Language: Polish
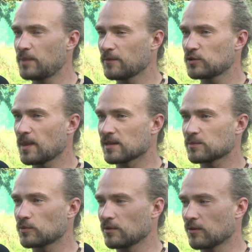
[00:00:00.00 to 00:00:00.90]
pierwszy
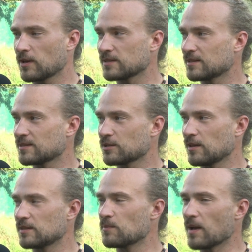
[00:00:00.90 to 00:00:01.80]
raz okazję
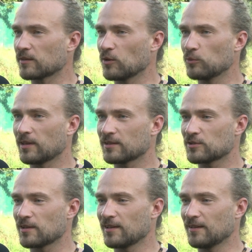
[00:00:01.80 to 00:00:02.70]
strzelać z Magdą,
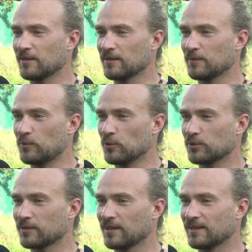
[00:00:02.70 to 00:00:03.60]
także było
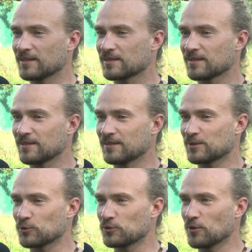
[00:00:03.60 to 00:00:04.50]
to dla nas
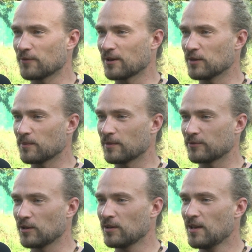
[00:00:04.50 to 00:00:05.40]
coś nowego na
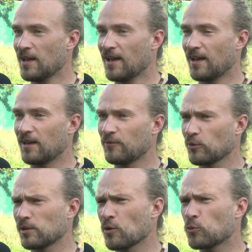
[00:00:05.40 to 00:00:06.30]
pewno. W
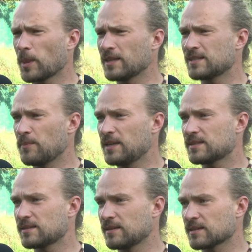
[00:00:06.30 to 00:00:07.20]
ogóle konkurencja
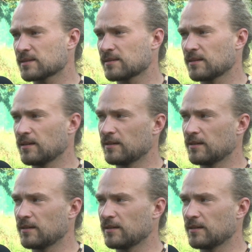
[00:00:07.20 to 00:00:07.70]
mixed jest